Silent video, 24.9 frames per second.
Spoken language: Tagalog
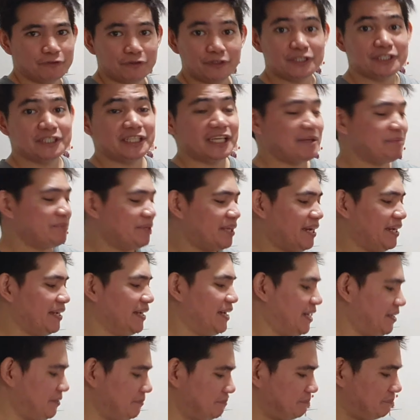first time
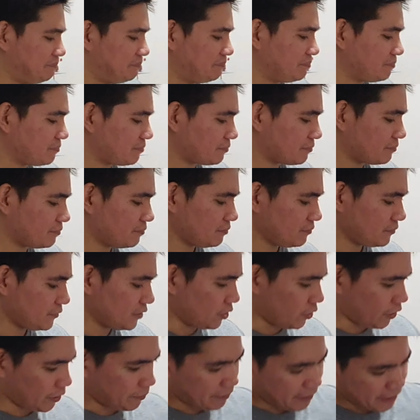talaga.
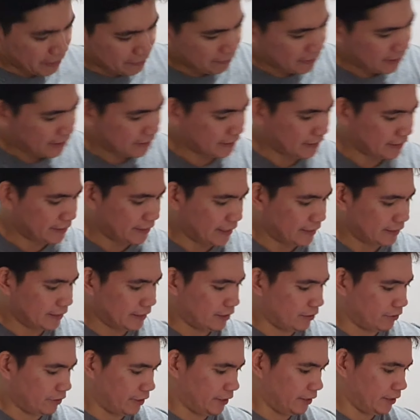Okay, parang baliktad yata.
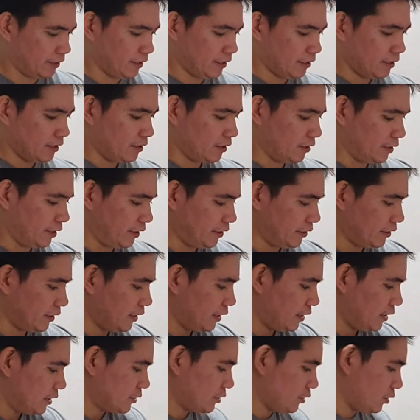Alright. Alright.
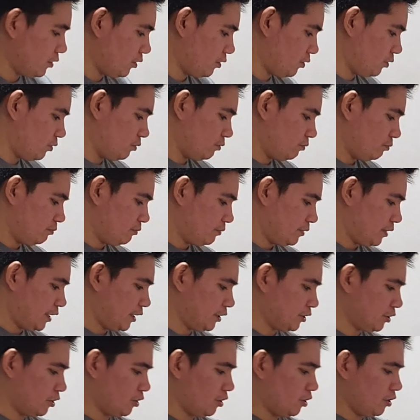So,
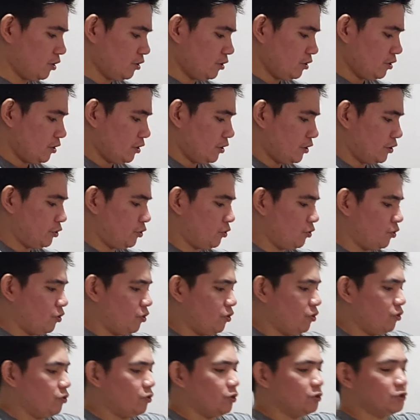ito,
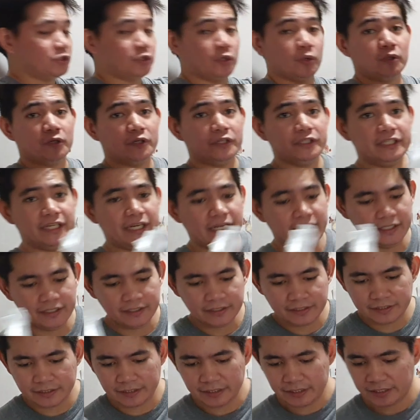yung controller niya.
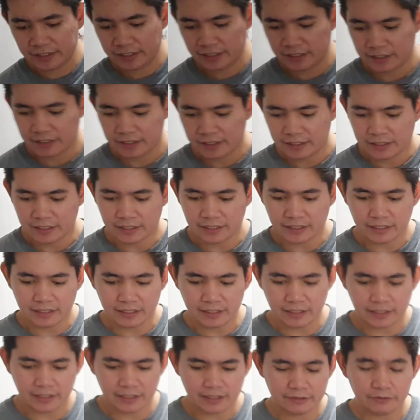Uh,
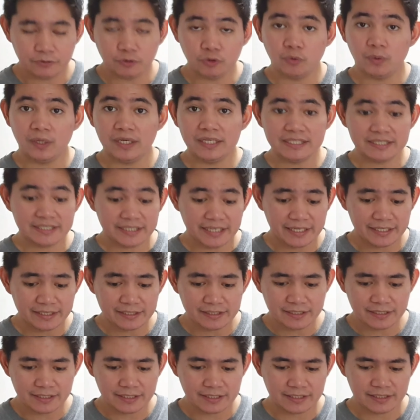ah,
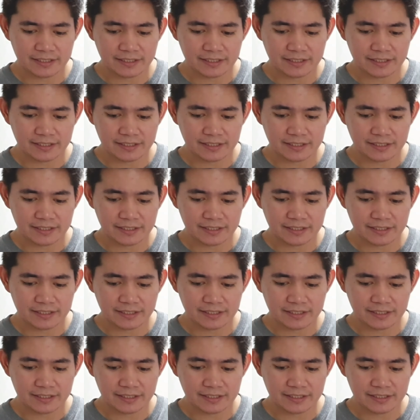DualSense.